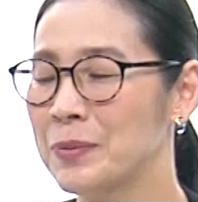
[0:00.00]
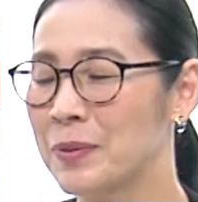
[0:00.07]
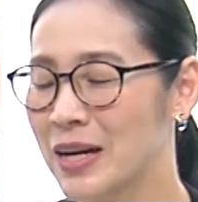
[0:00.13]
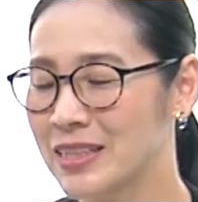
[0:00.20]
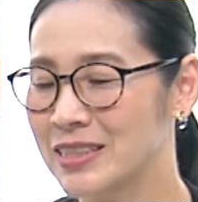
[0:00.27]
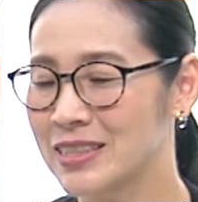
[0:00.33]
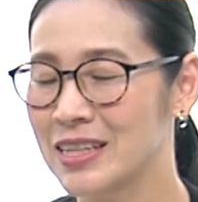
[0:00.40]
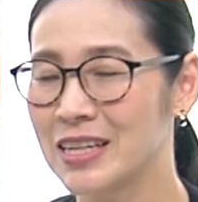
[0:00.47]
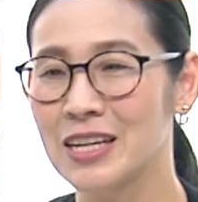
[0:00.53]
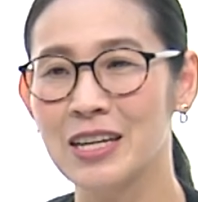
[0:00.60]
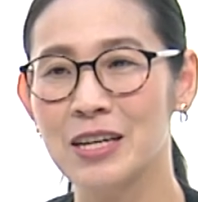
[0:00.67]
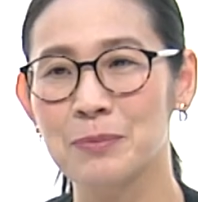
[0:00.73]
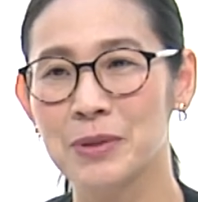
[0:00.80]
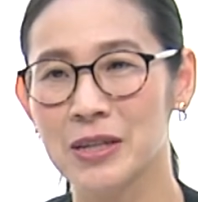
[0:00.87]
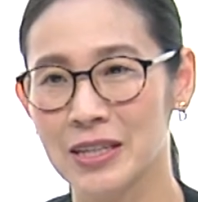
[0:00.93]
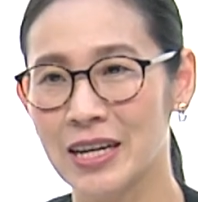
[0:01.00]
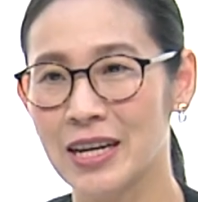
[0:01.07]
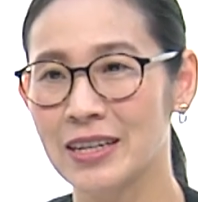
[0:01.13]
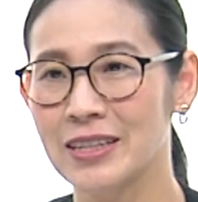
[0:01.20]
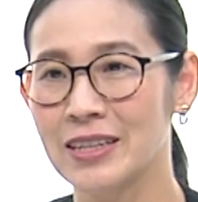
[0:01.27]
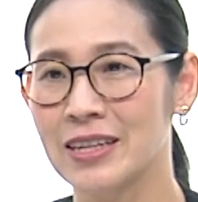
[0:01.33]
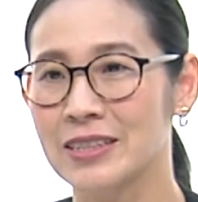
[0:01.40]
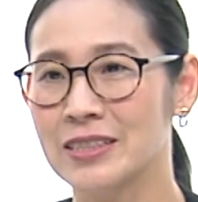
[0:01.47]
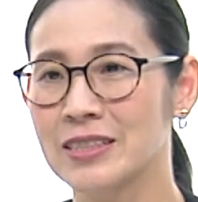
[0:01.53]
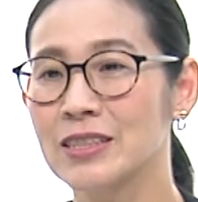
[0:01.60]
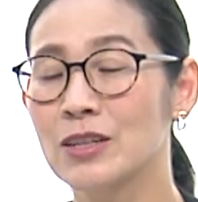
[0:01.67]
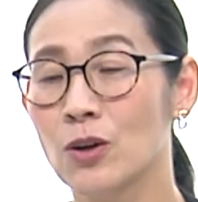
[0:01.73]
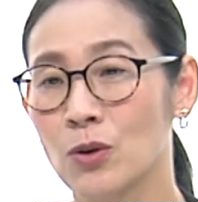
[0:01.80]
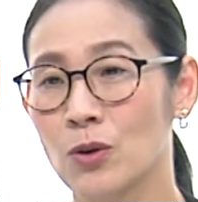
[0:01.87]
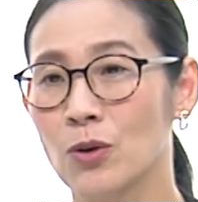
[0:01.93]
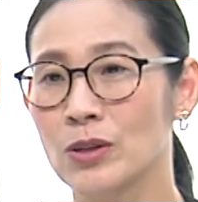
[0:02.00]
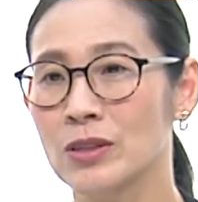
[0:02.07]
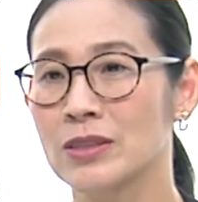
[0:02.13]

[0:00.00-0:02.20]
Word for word: พิธภัณฑ์ที่เบอร์เกนเนี่ย ชื่อโค้ด